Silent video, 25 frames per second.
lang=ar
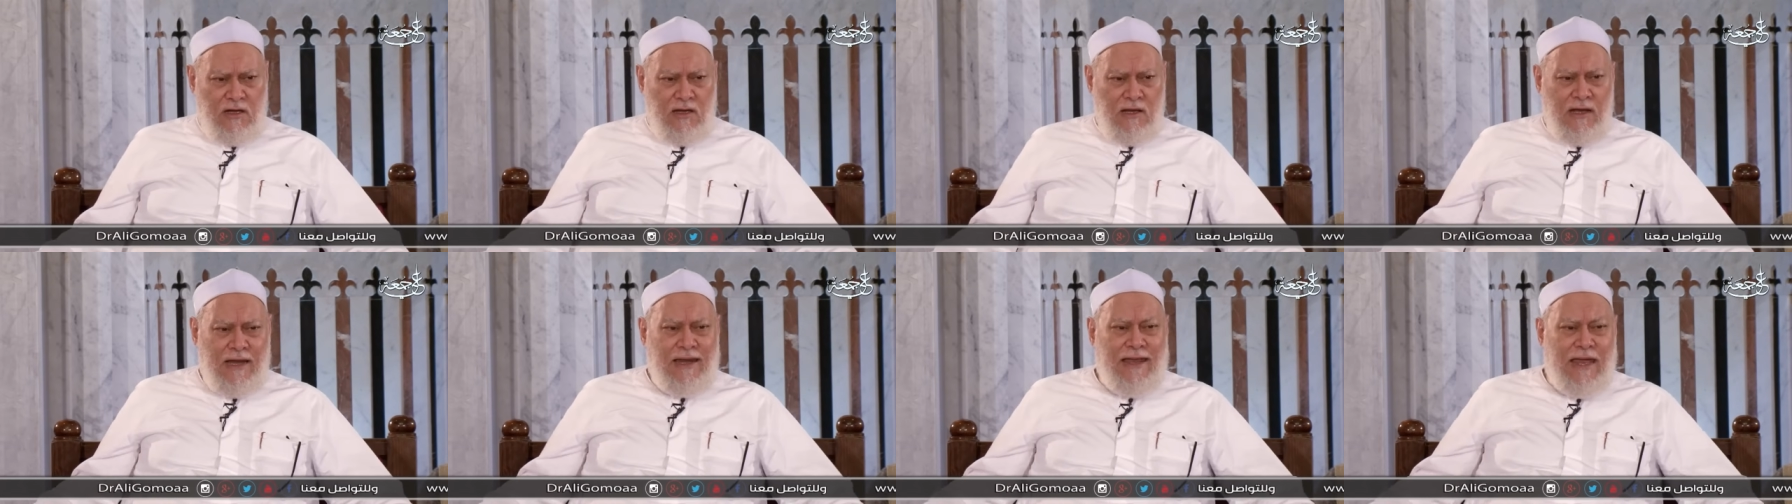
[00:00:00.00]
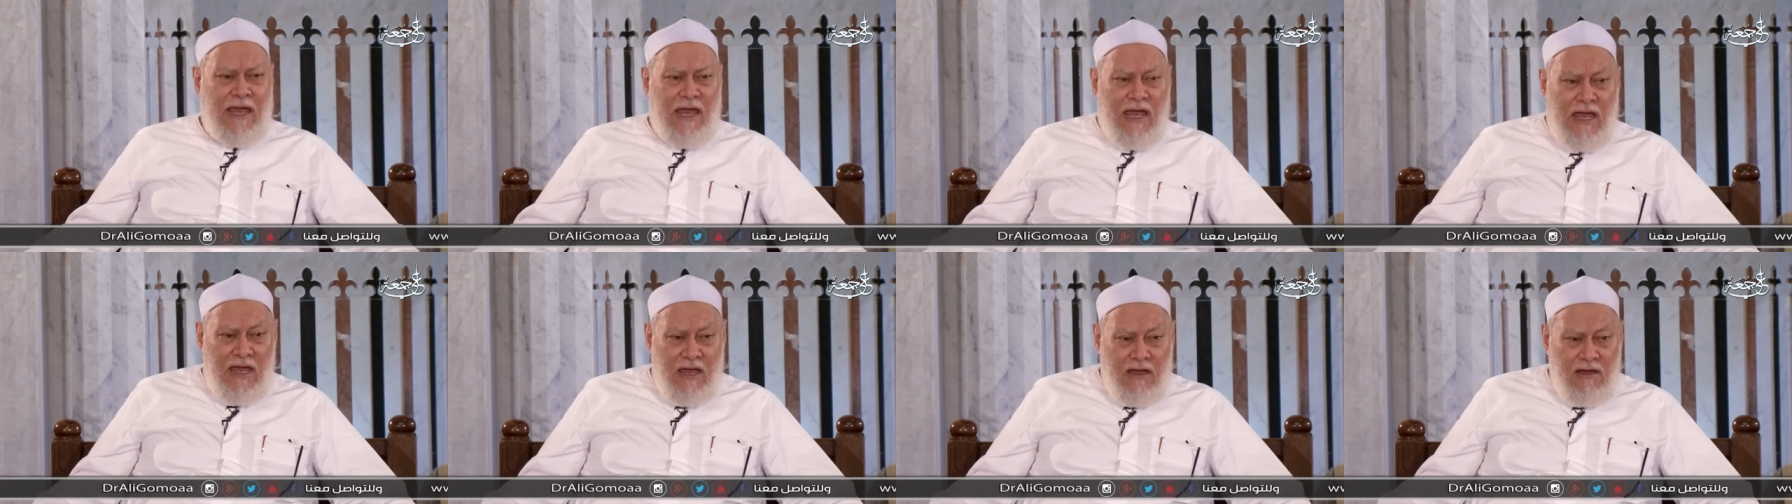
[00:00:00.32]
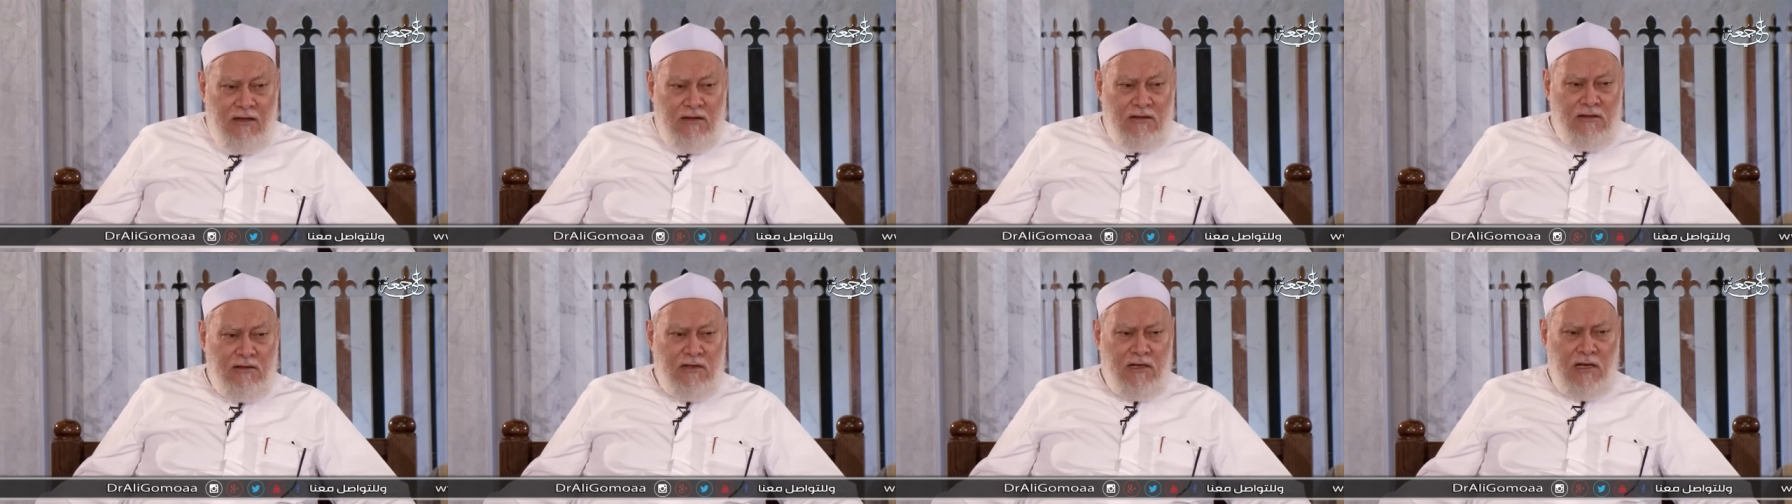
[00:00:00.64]
ليه
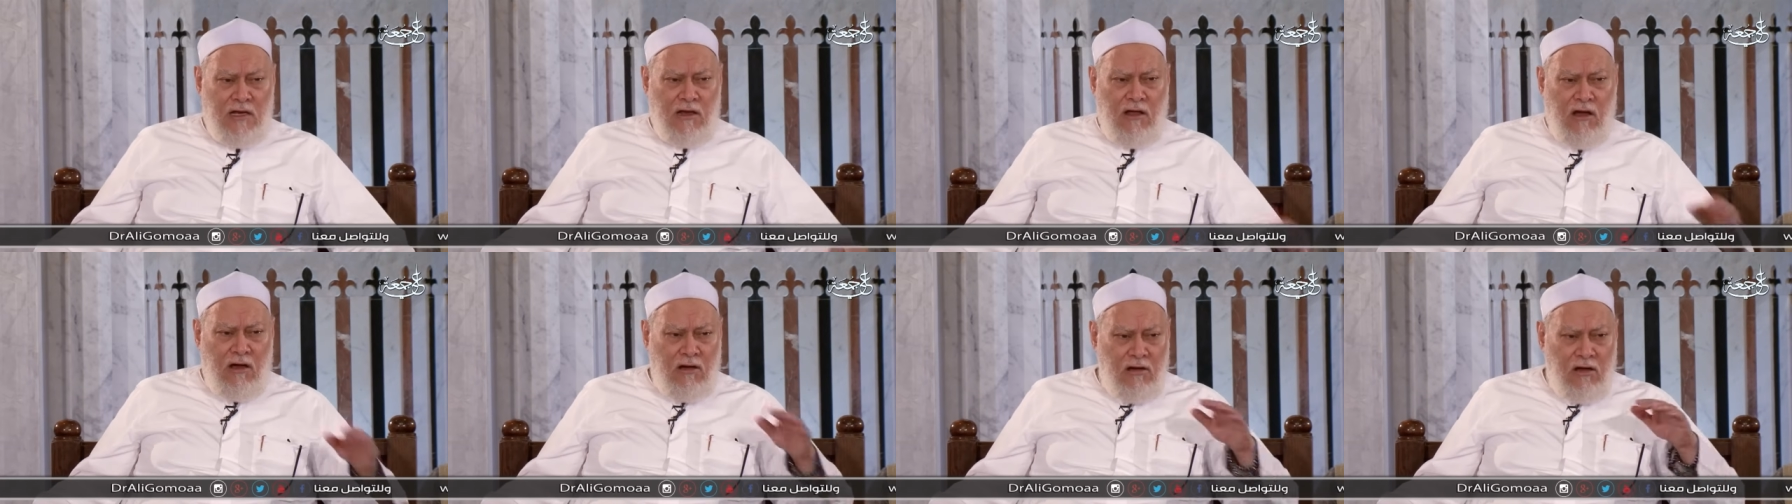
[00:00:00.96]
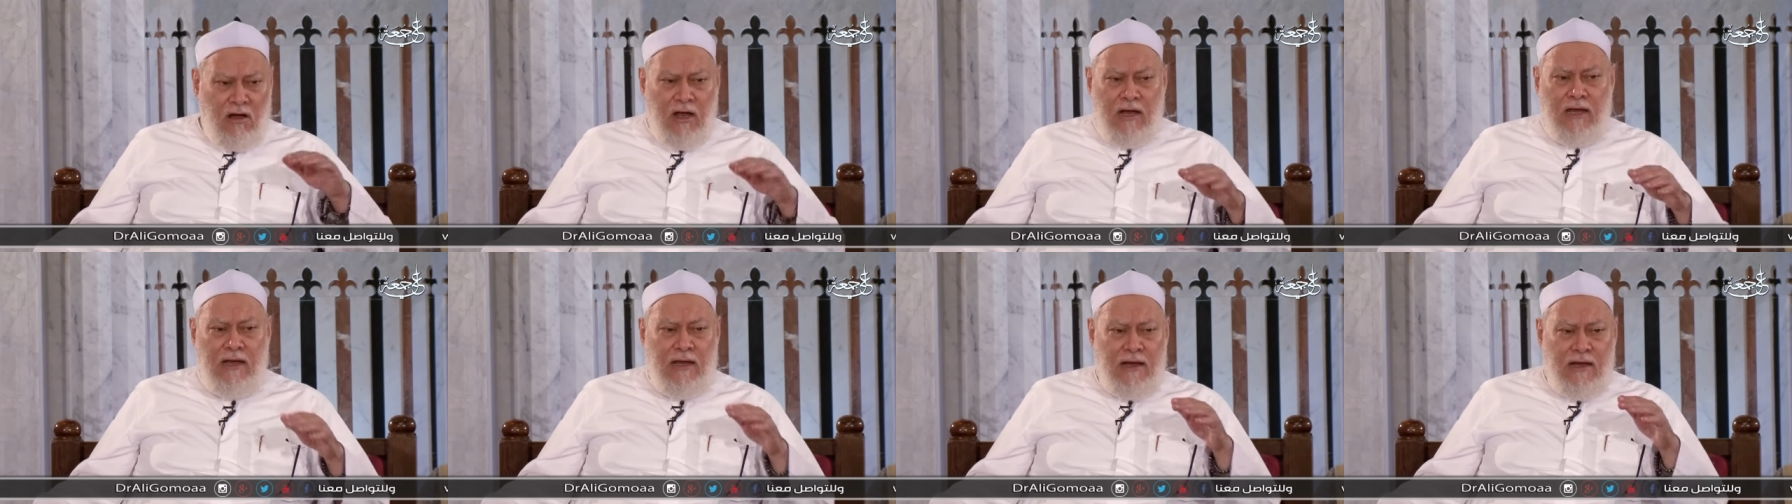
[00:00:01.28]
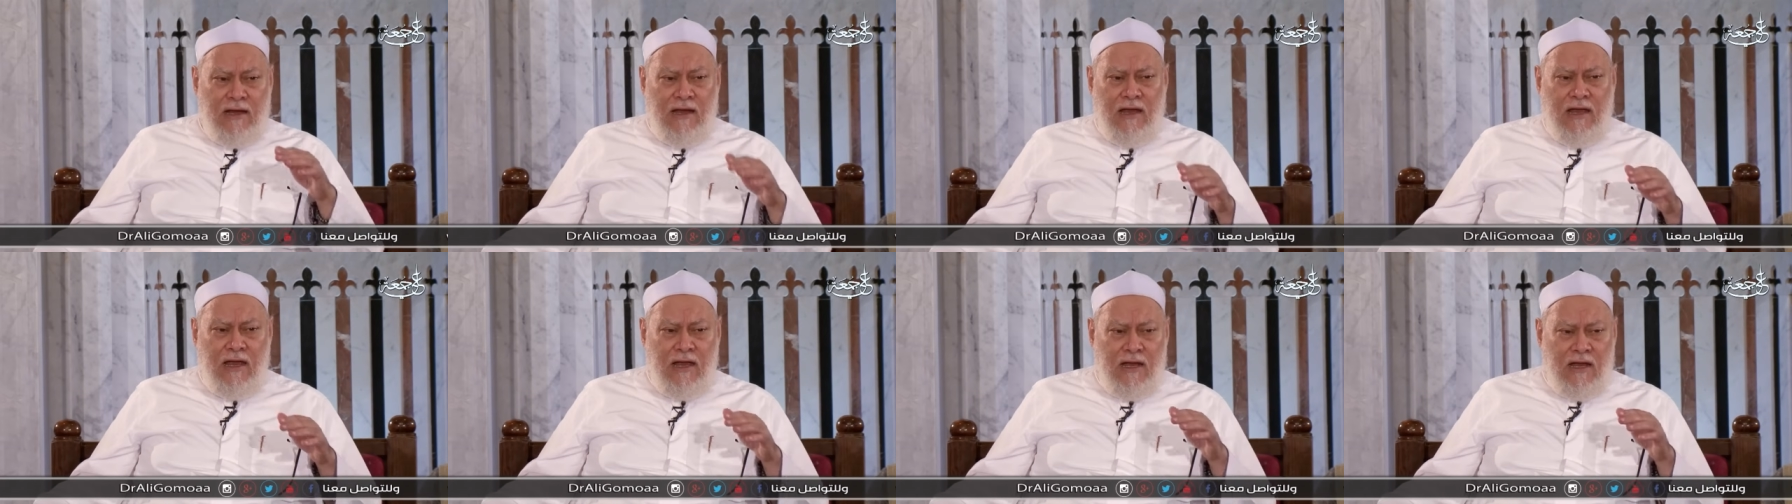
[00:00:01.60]
الاقل
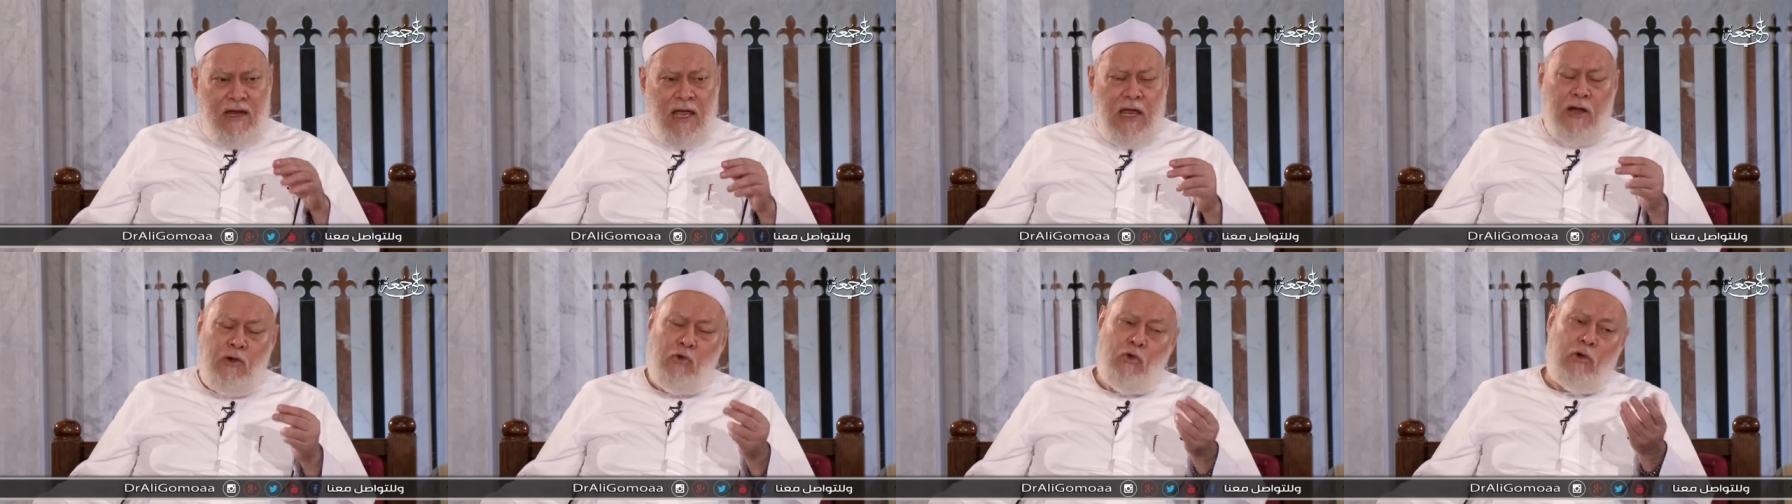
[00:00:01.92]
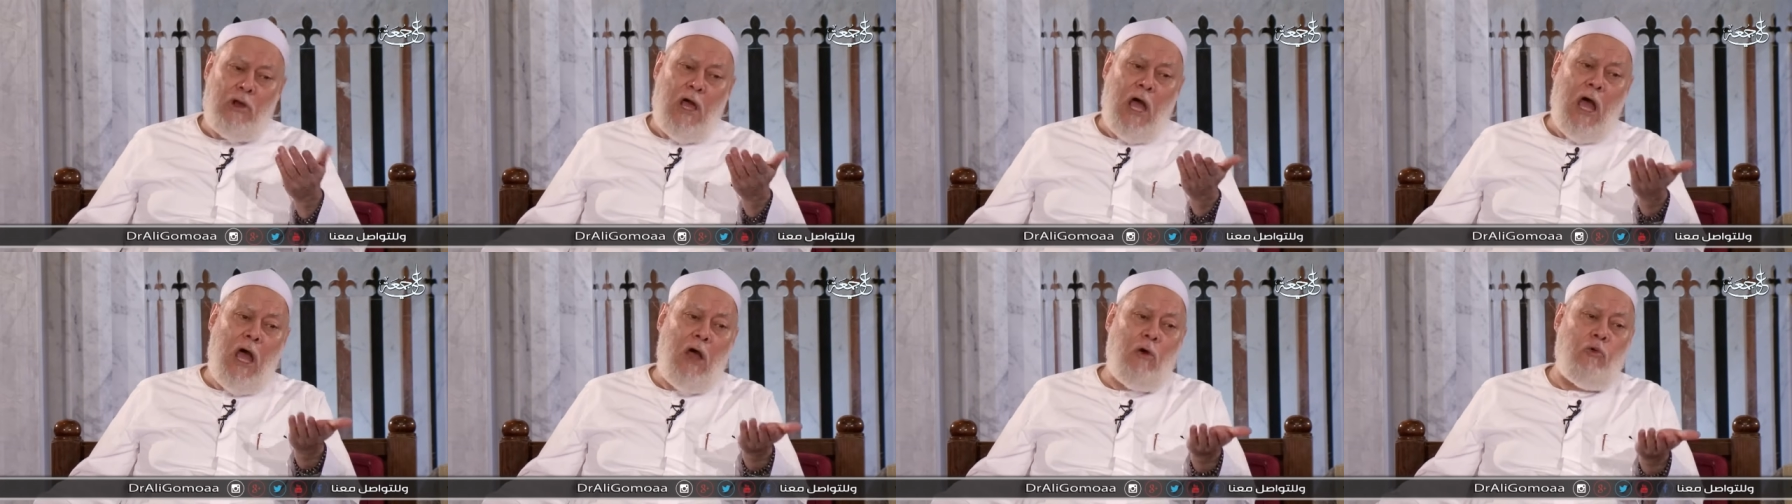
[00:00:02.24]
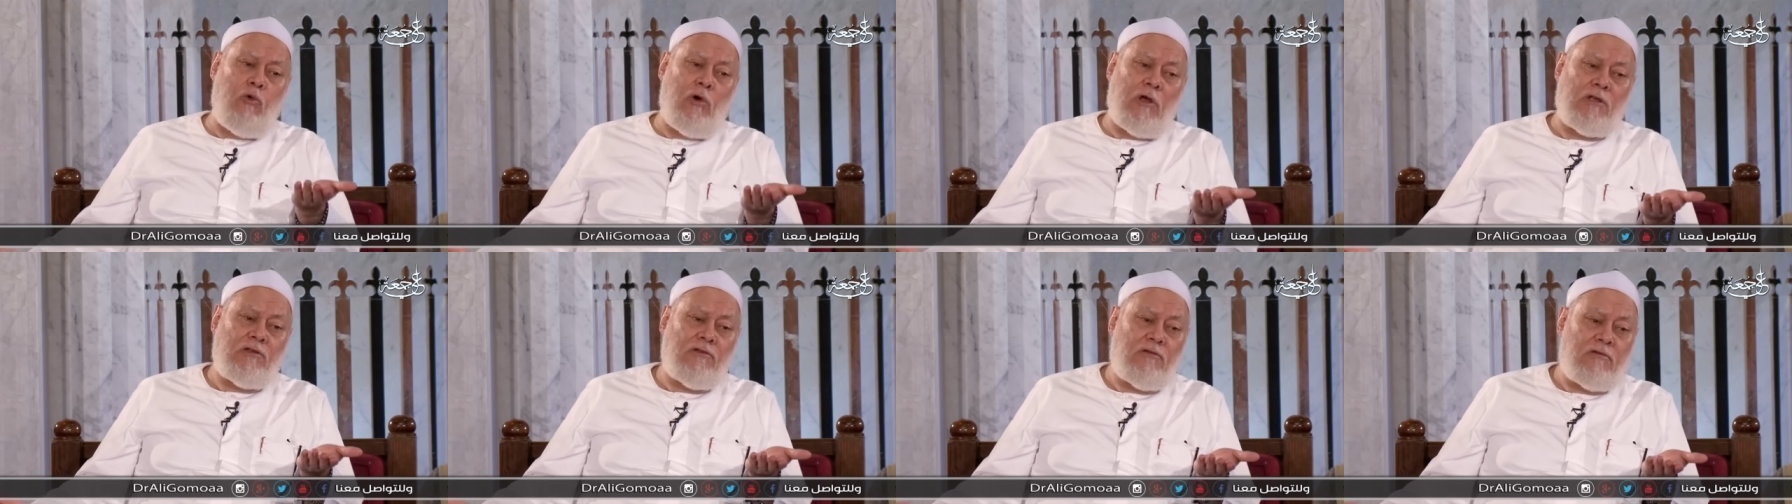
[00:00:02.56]
ليه لانه
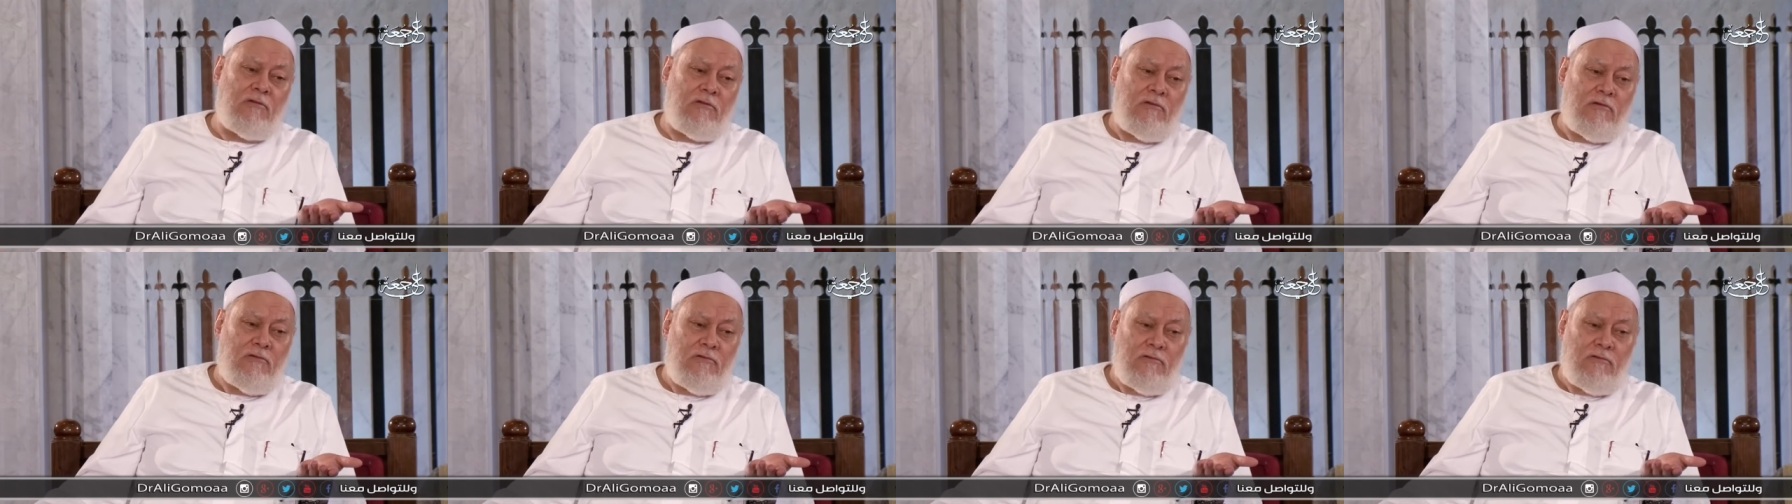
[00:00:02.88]
الاحوط